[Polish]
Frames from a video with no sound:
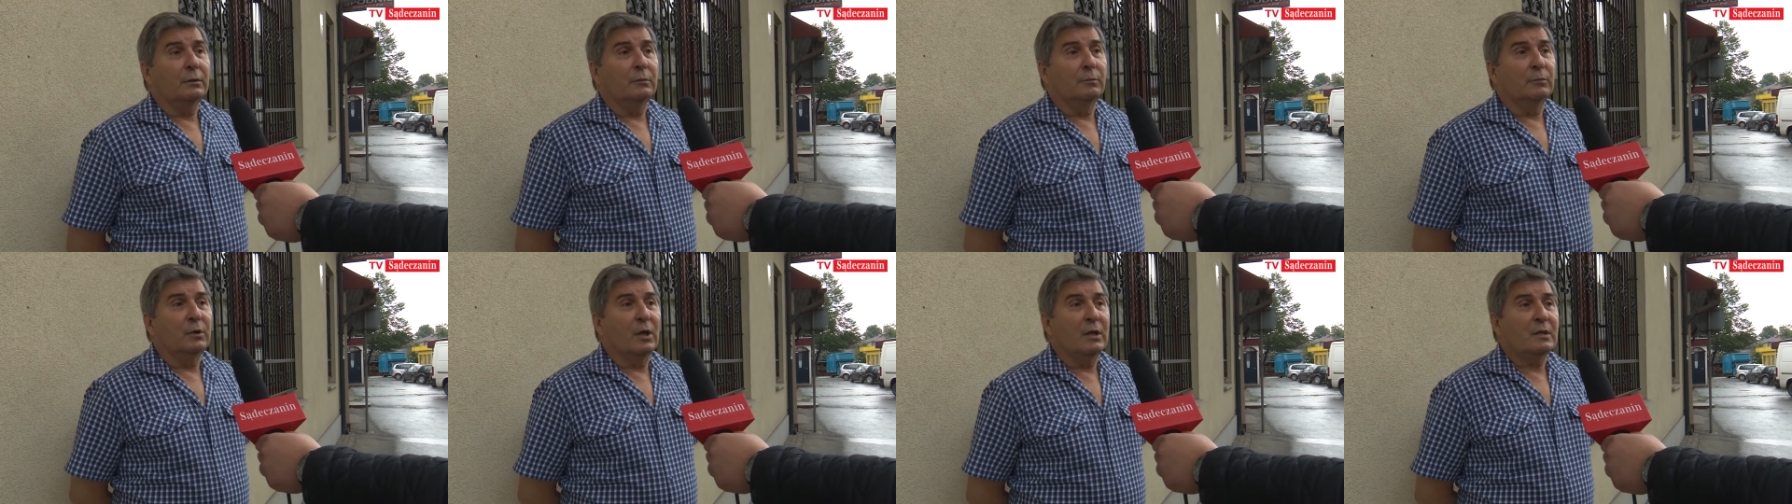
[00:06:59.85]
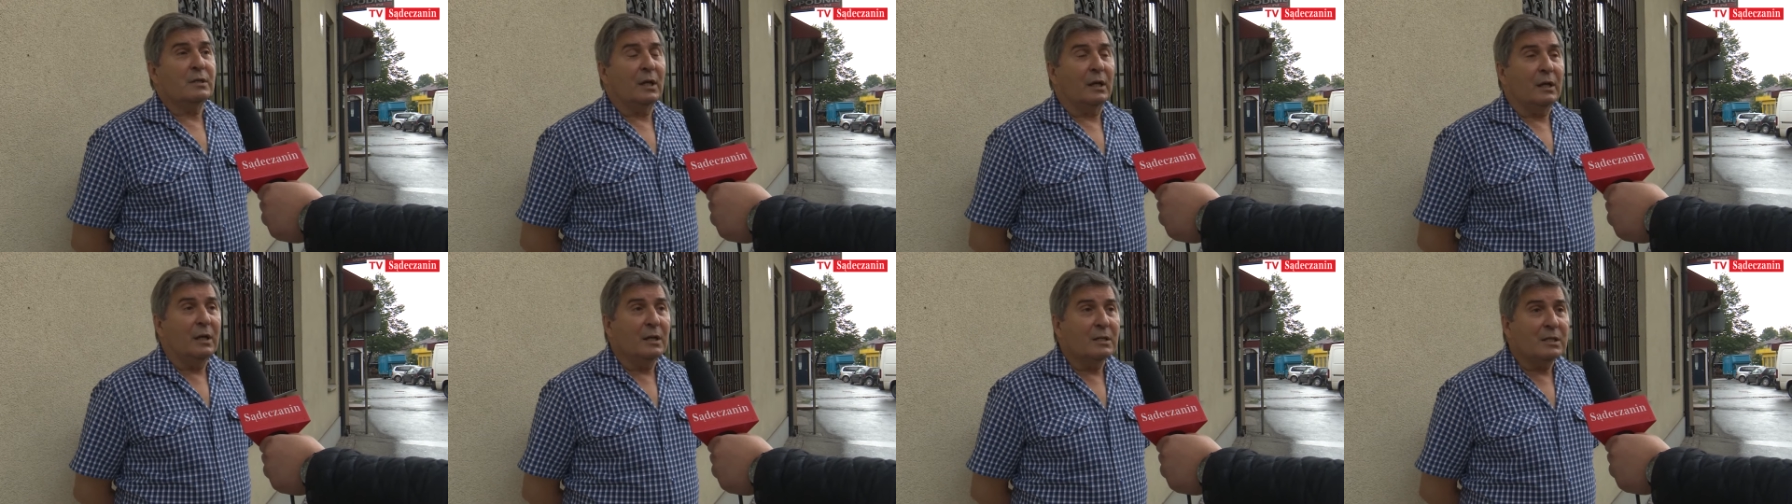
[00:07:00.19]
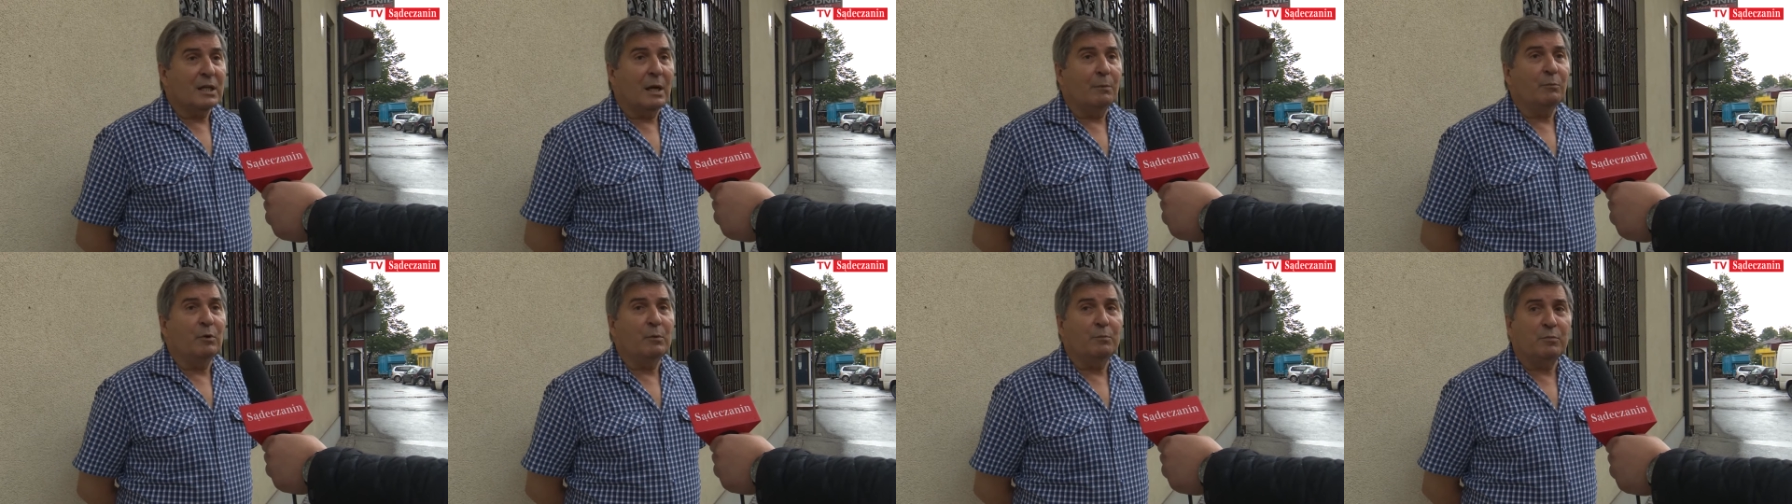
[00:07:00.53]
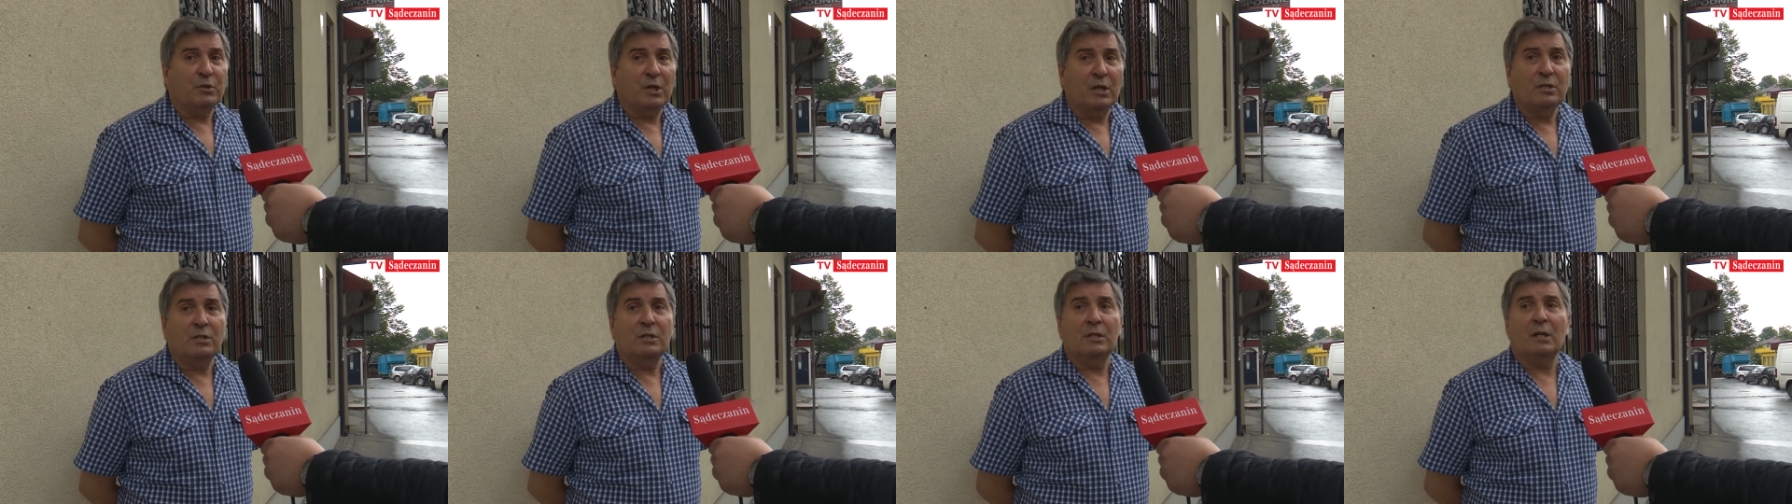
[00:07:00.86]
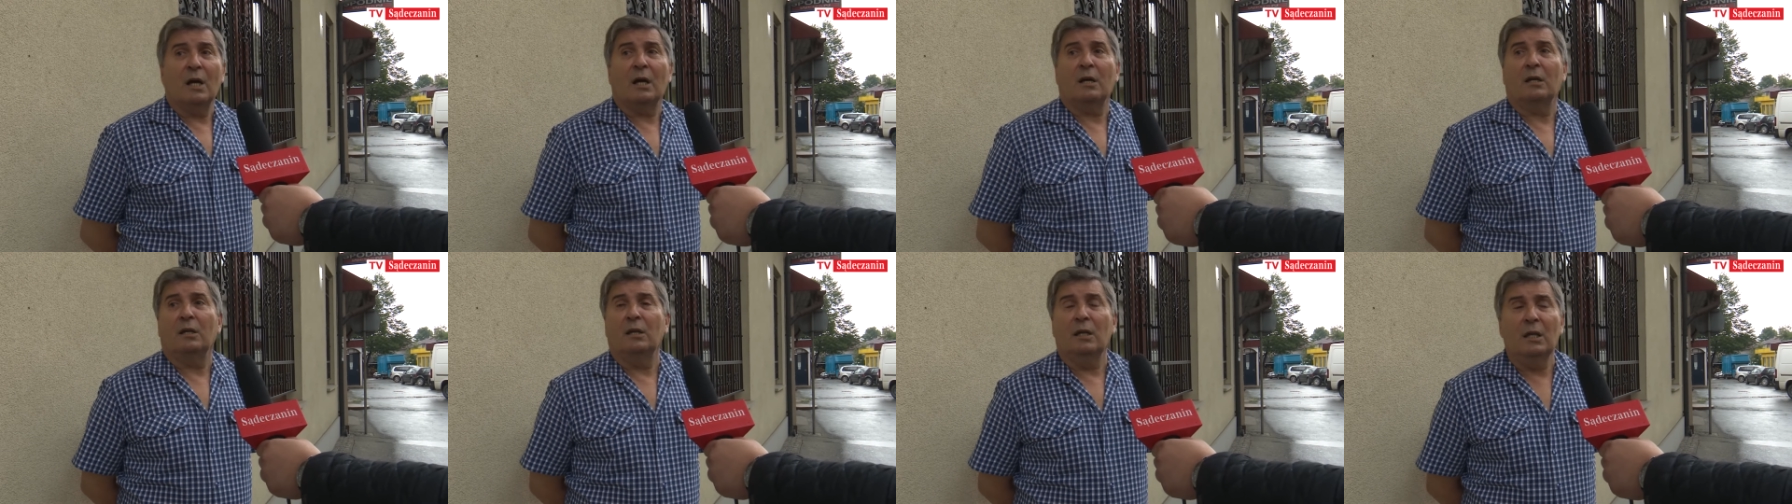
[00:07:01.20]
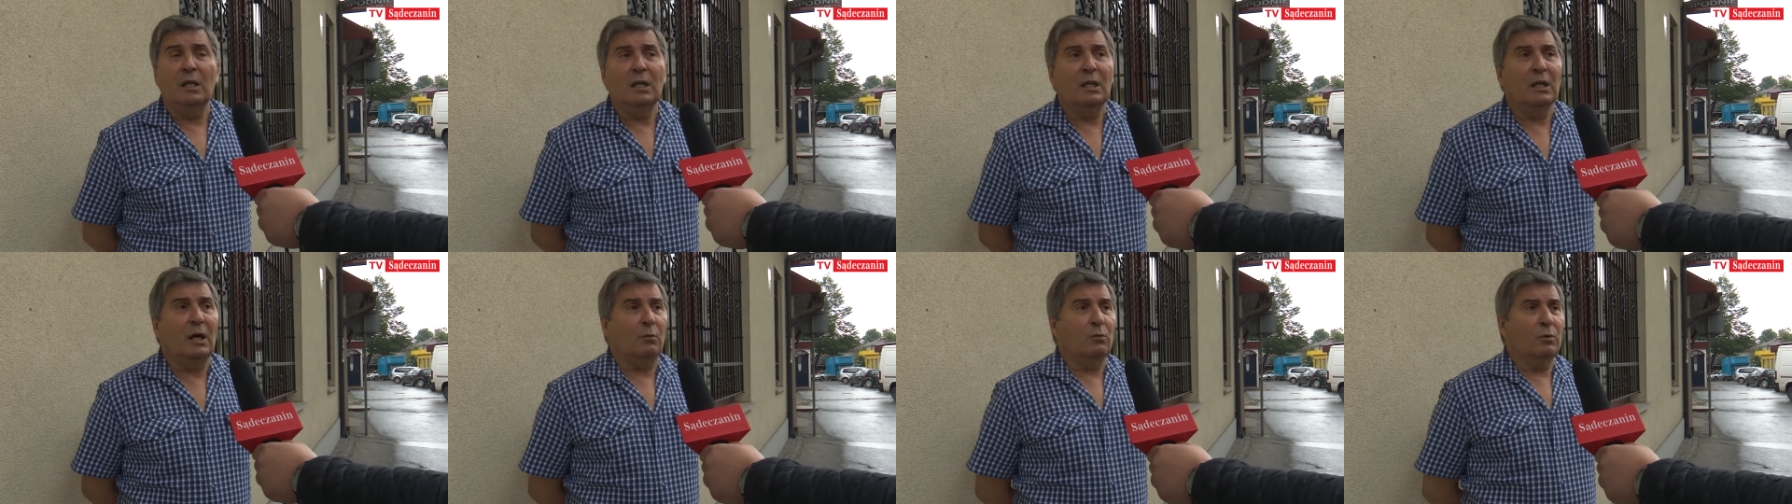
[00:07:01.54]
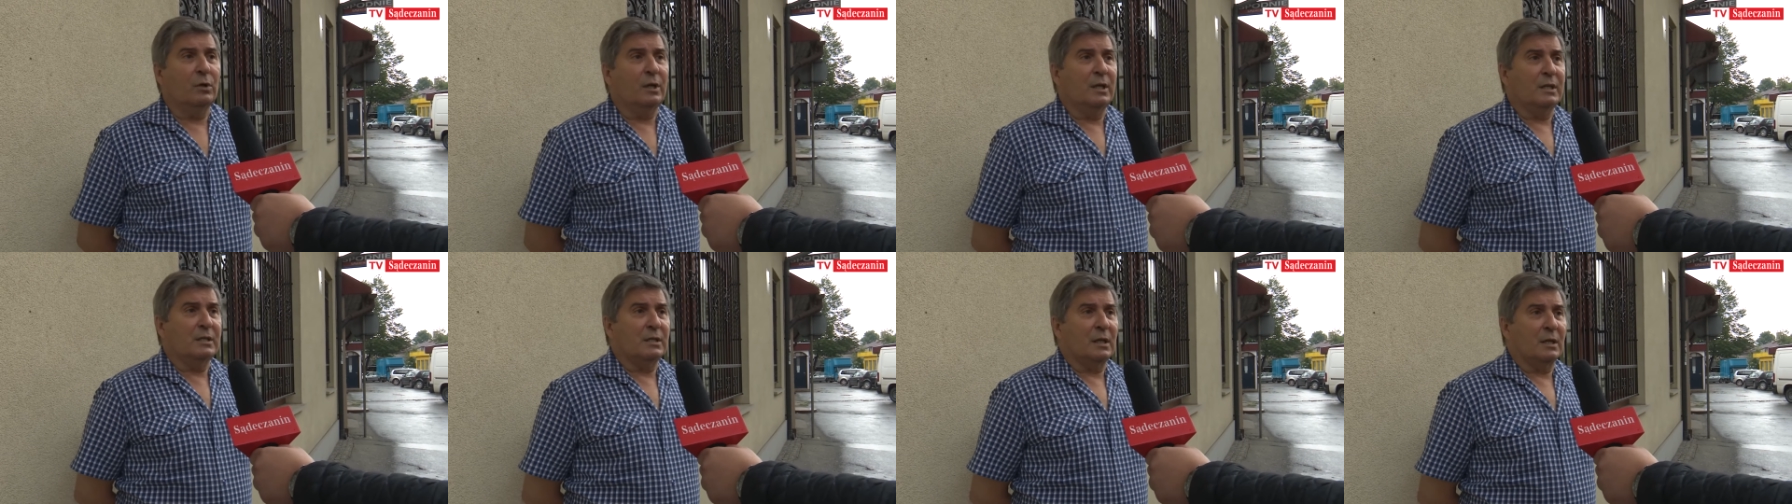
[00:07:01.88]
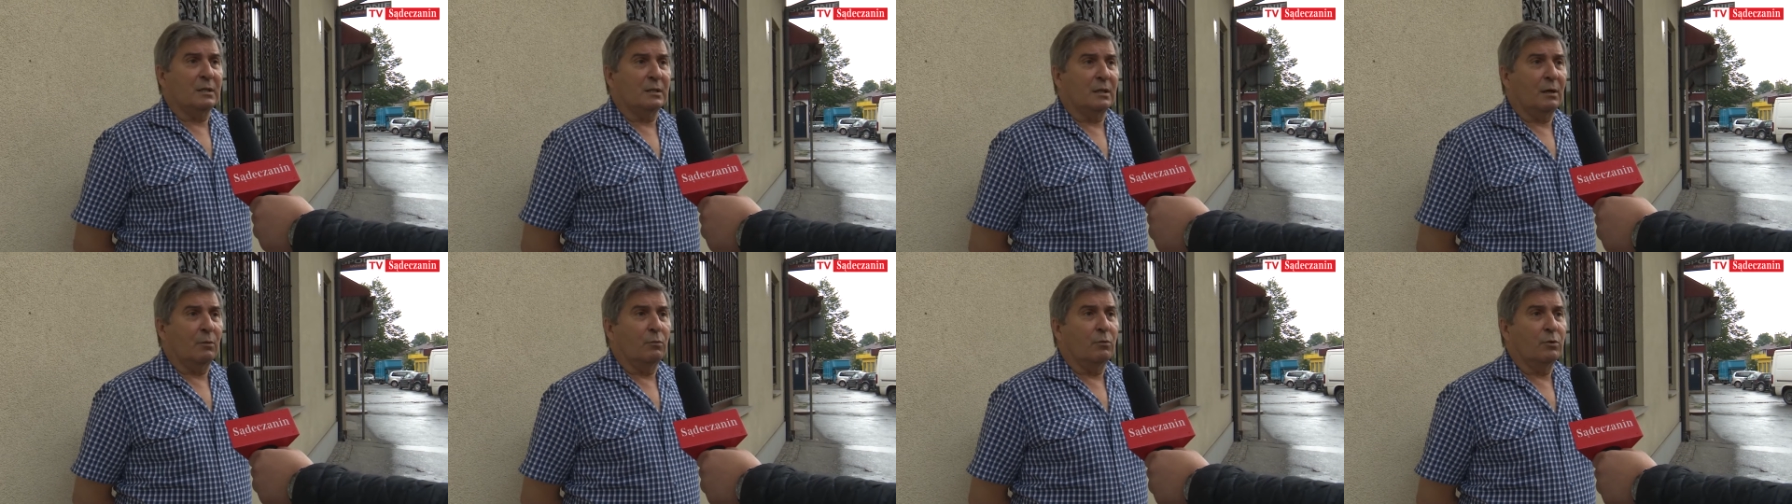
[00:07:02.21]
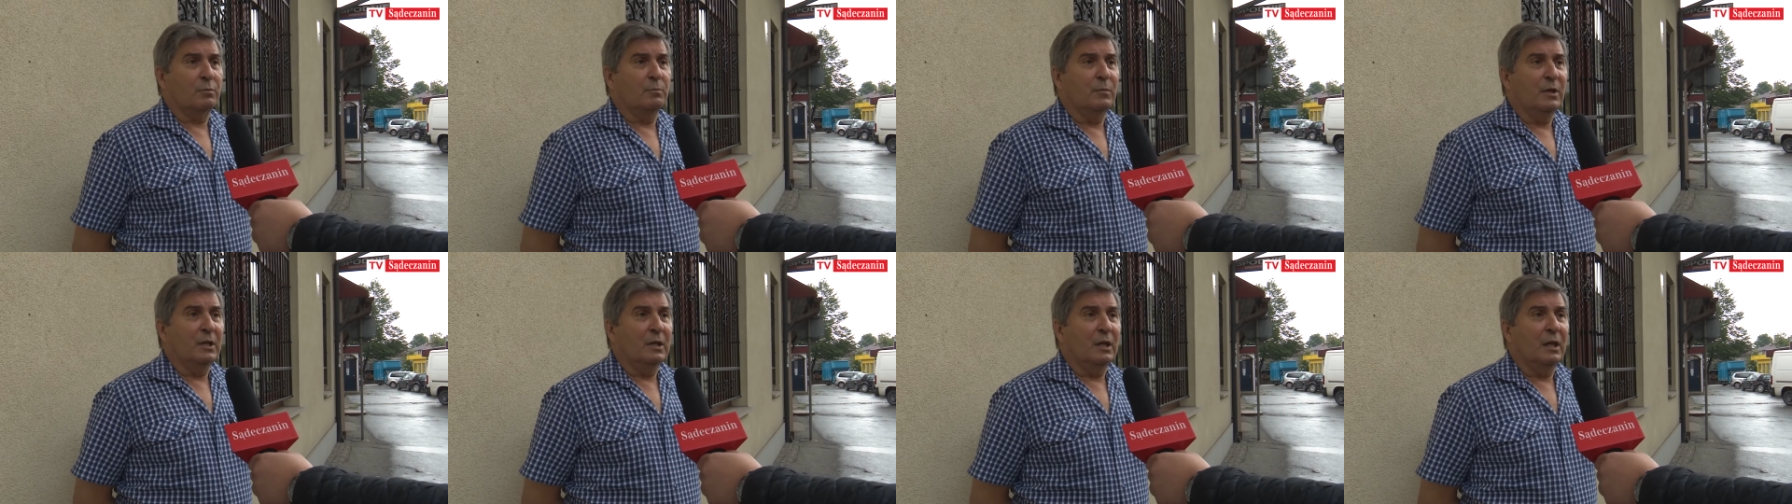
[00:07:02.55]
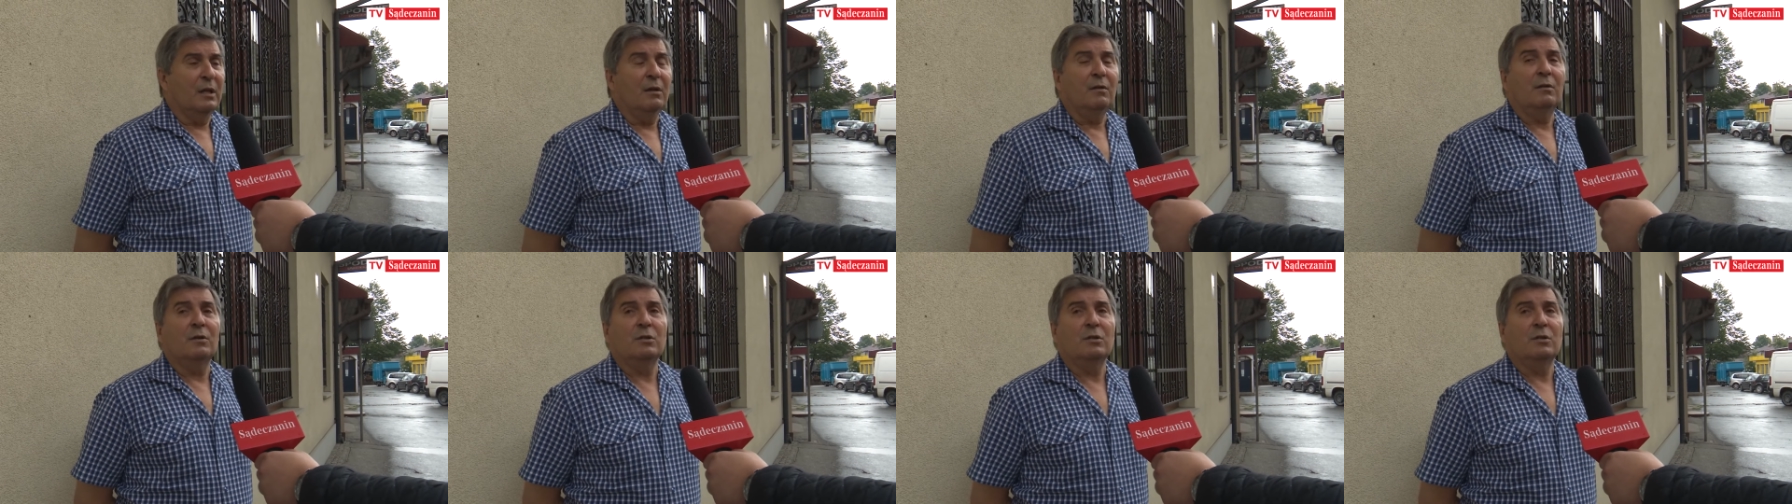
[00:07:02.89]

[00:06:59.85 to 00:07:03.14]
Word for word: no. Jest takie samo przejście jak inna ulica, załóżmy, nie?